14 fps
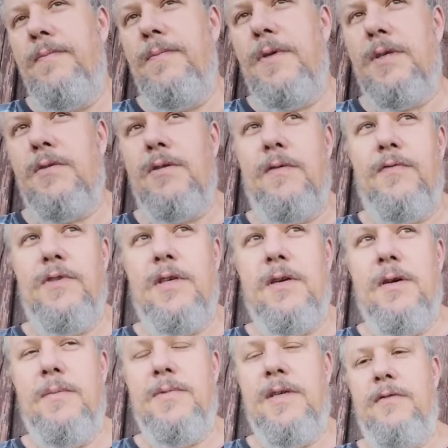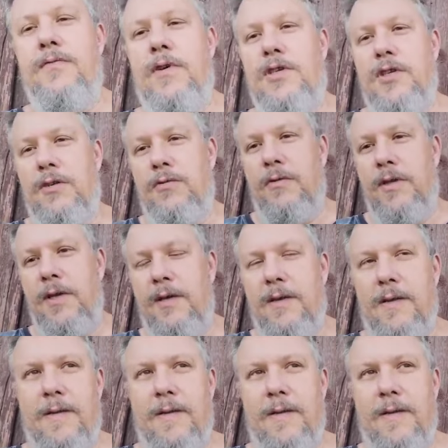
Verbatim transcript: parce que ça faisait quand même sept fois que j'y retournais.